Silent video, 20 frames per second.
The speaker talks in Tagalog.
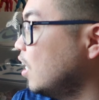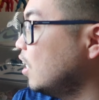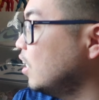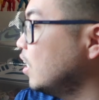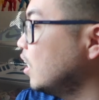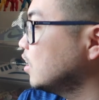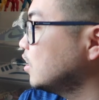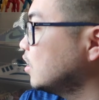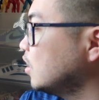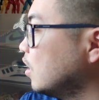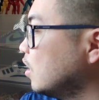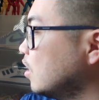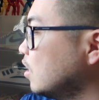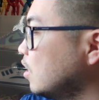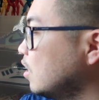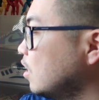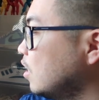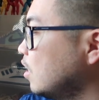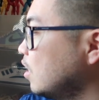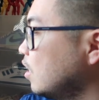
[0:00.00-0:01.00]
Alexa,
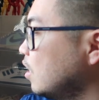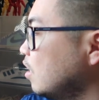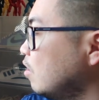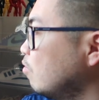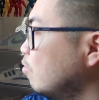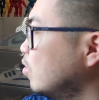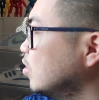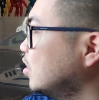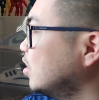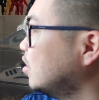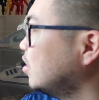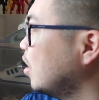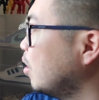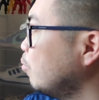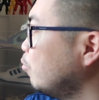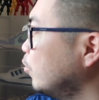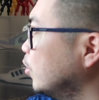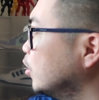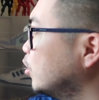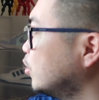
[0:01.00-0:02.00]
what's the
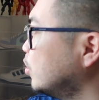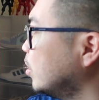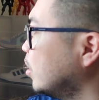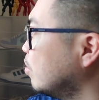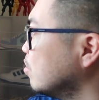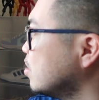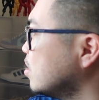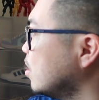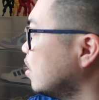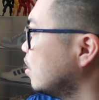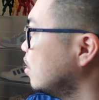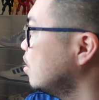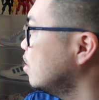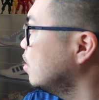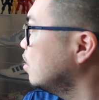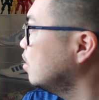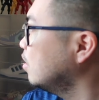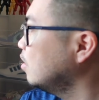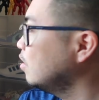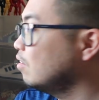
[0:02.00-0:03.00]
temperature outside?
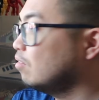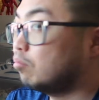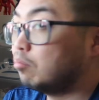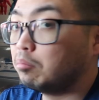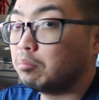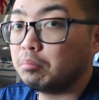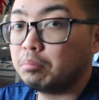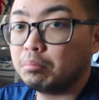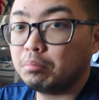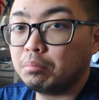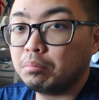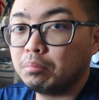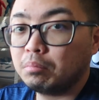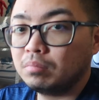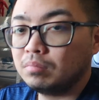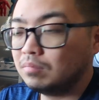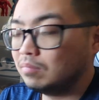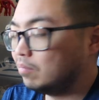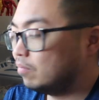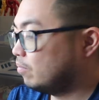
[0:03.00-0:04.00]

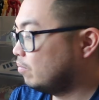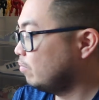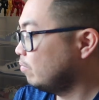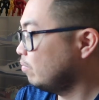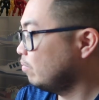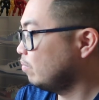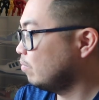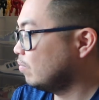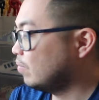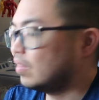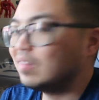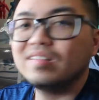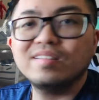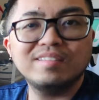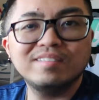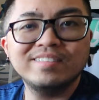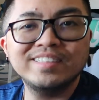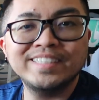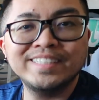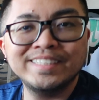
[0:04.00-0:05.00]
Right now,
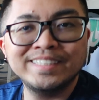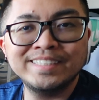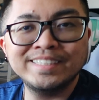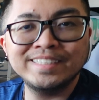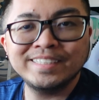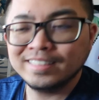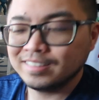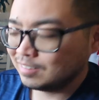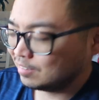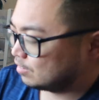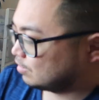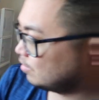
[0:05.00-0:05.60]
it's 68